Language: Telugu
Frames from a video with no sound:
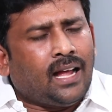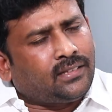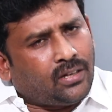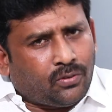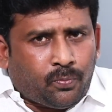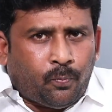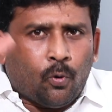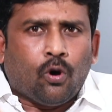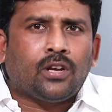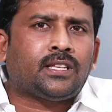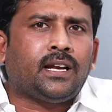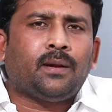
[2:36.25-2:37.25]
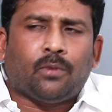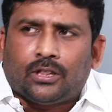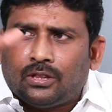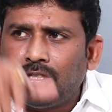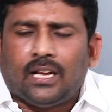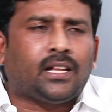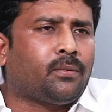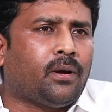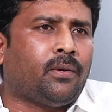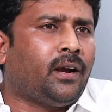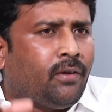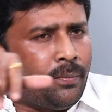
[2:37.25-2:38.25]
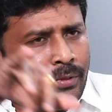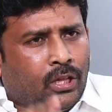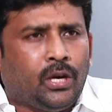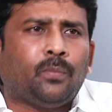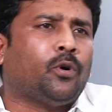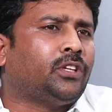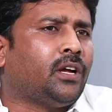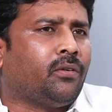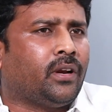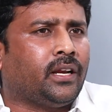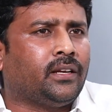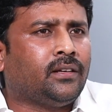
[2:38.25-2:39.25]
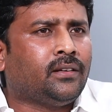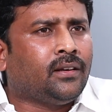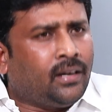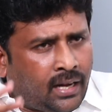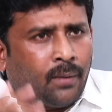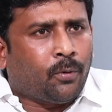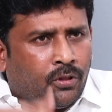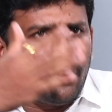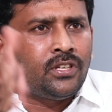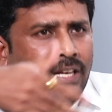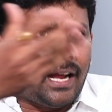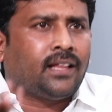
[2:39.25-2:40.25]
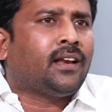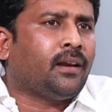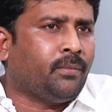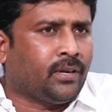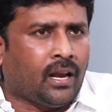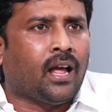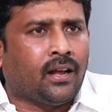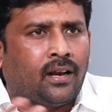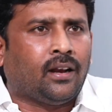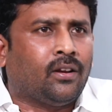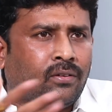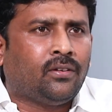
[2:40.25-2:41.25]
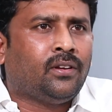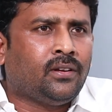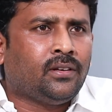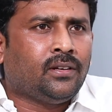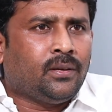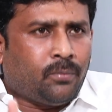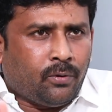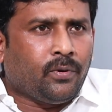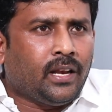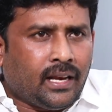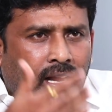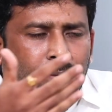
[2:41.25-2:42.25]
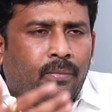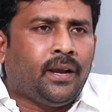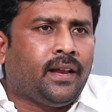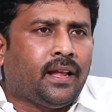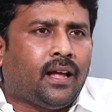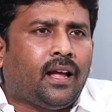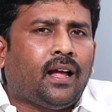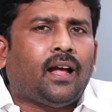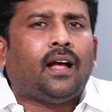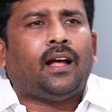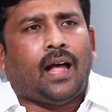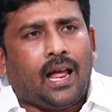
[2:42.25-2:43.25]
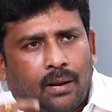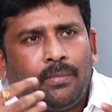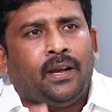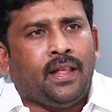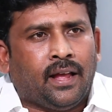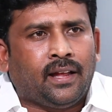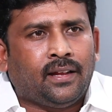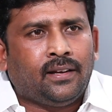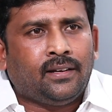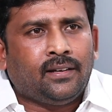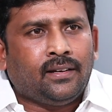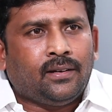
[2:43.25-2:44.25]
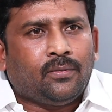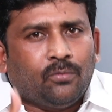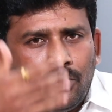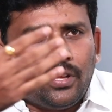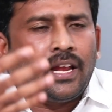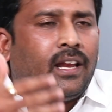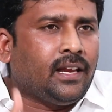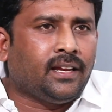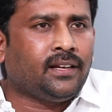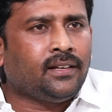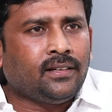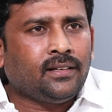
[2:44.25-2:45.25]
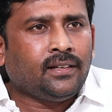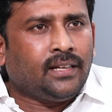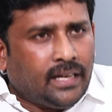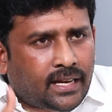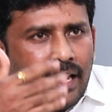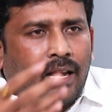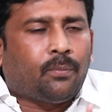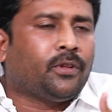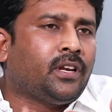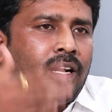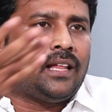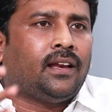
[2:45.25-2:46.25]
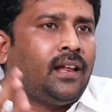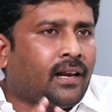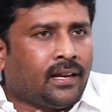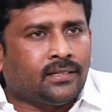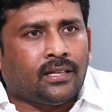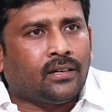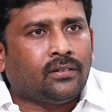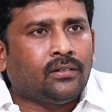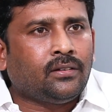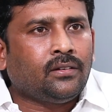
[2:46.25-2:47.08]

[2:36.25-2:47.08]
అసలు పోల్స్ అన్నీ మొత్తం చంద్రబాబు నాయుడు వైపు తిరిగిపోతూ ఉన్నాయి రేపొద్దున వచ్చే కథనాలు మీకు లాంగ్ రన్లో ఇప్పుడు వీళ్ళు ఇట్లా మీడియా ఆల మీడియా ముందుకెళ్ళి ఇయర్ రేపొద్దున కథనాలు రాస్తారు